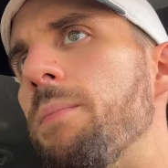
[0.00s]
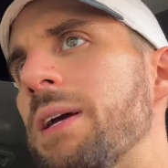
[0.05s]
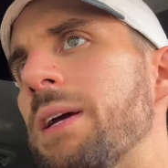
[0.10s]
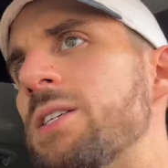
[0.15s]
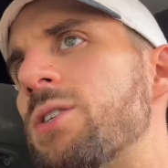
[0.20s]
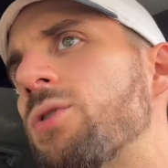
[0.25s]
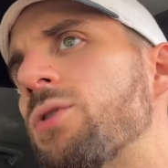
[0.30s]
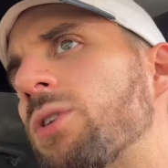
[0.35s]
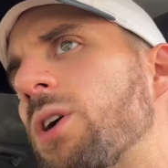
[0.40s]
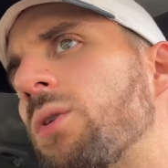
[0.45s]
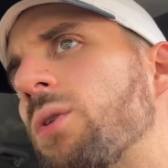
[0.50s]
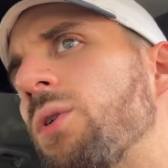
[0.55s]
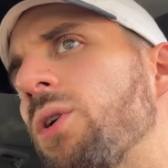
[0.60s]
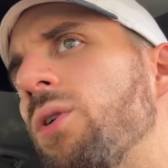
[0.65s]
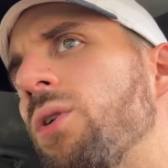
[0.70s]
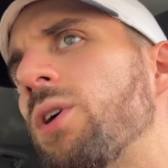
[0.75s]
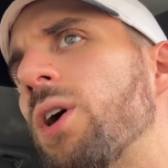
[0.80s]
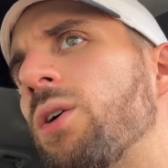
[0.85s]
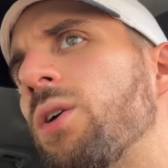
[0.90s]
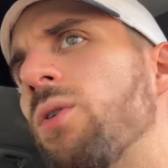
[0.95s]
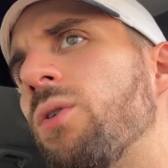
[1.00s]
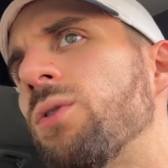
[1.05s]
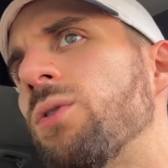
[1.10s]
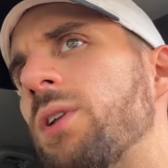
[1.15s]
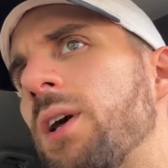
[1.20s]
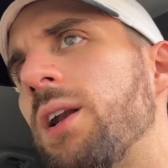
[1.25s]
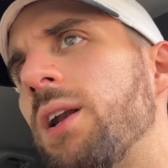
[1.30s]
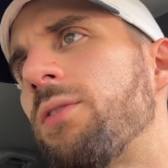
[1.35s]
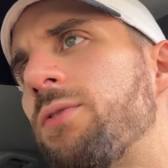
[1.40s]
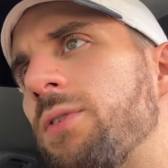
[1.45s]
Penso che quello che
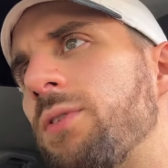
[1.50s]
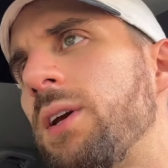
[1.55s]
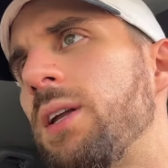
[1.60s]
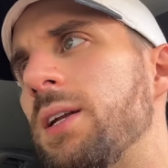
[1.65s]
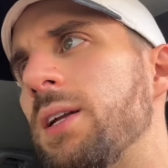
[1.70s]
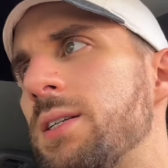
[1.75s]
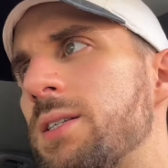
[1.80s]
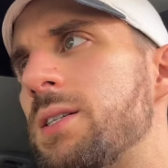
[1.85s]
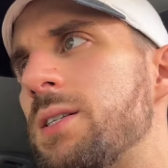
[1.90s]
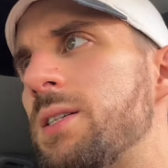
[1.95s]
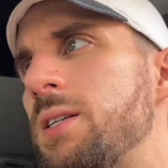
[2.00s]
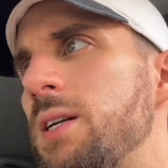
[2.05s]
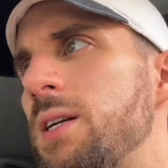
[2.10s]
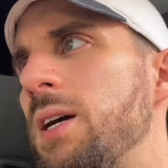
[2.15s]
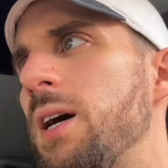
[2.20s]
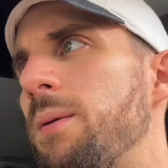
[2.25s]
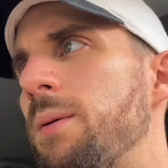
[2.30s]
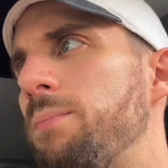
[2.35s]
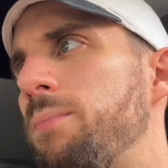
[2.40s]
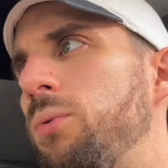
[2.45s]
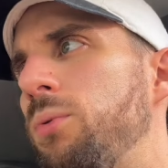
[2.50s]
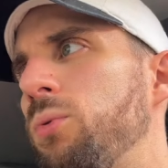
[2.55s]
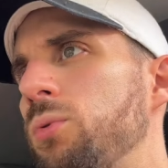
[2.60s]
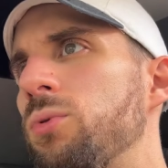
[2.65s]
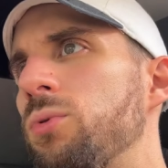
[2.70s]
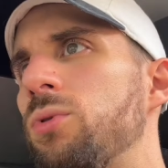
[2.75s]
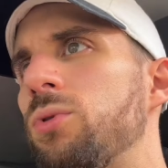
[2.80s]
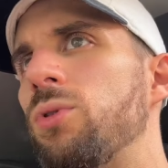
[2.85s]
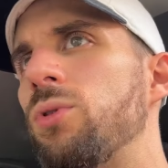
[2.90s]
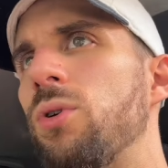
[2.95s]
conti alla fine sia
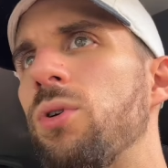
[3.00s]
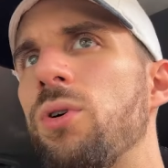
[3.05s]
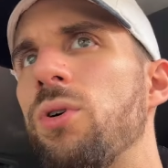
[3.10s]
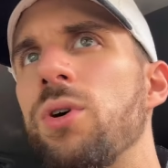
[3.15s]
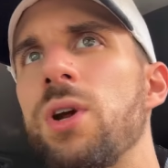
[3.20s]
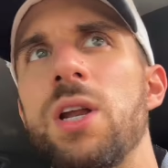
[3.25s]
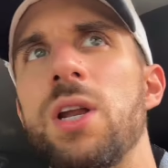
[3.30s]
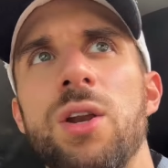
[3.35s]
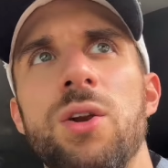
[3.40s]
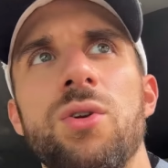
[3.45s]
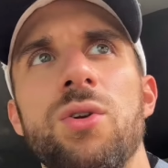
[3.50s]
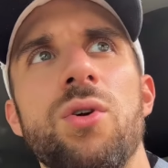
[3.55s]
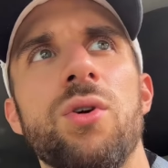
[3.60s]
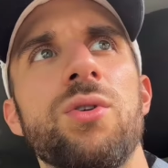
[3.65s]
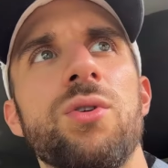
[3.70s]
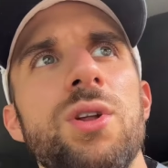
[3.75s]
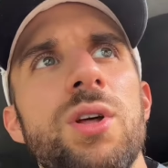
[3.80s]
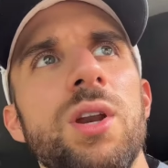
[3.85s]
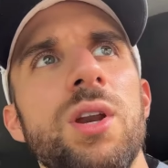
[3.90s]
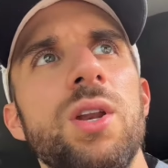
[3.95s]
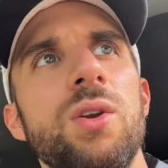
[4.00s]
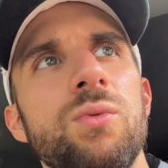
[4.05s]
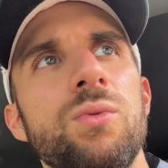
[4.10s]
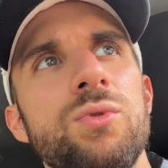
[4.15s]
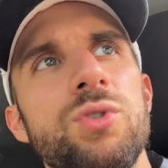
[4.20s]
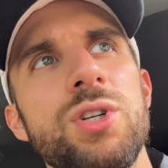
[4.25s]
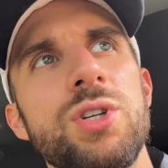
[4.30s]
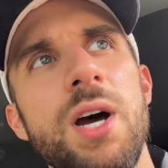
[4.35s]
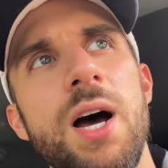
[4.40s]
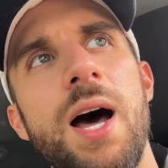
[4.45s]
appunto il non
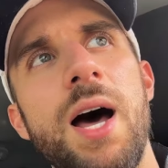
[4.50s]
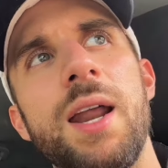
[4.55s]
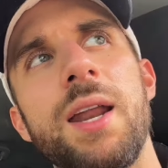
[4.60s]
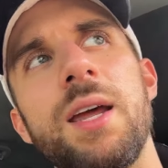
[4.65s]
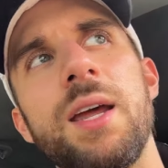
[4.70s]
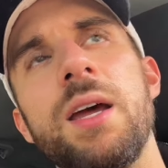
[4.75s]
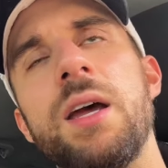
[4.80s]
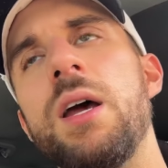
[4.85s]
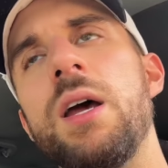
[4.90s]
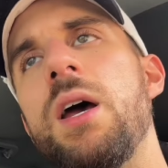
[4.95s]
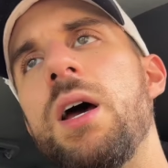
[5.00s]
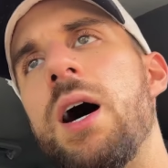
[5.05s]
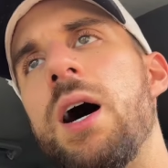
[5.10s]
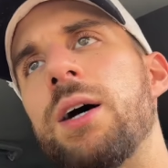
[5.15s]
rinunciare